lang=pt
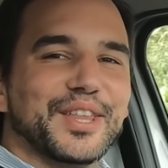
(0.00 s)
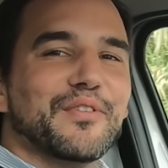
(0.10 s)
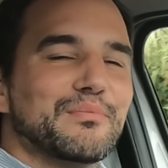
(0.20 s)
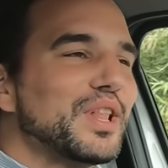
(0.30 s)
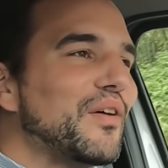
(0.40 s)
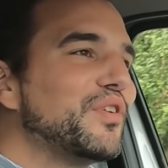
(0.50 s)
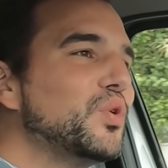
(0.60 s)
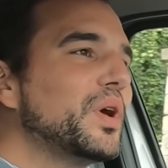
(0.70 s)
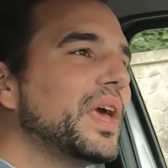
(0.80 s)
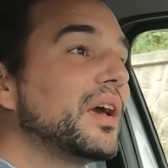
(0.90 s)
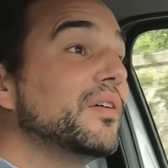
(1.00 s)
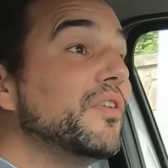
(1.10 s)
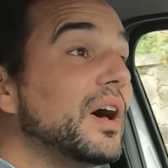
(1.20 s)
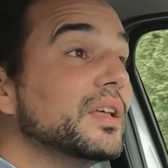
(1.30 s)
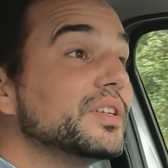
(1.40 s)
Então vamos lá ver o que é que
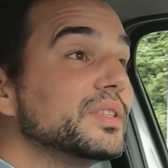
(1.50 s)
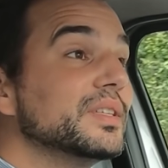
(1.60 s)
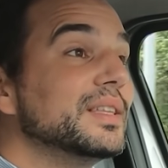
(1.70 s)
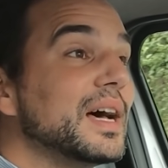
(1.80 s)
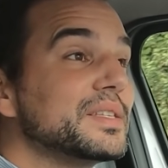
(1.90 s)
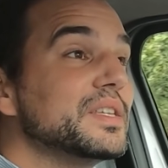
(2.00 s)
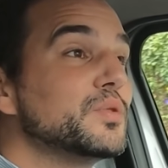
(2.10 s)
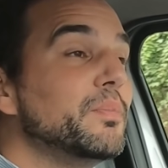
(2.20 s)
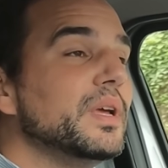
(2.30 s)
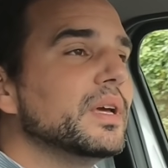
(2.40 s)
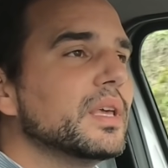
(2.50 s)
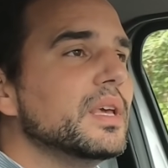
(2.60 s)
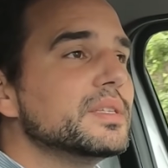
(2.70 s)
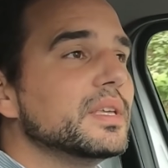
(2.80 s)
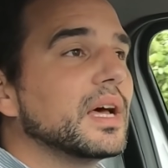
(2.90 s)
vale este Dacia Spring
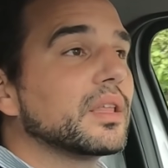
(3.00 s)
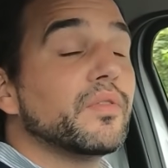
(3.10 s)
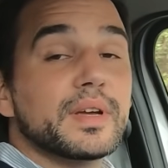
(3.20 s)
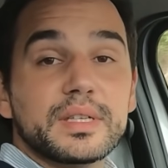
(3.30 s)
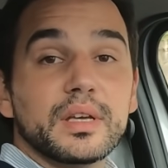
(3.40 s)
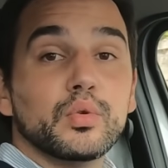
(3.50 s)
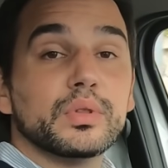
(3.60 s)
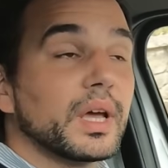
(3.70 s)
aqui em cidade, que vai ser o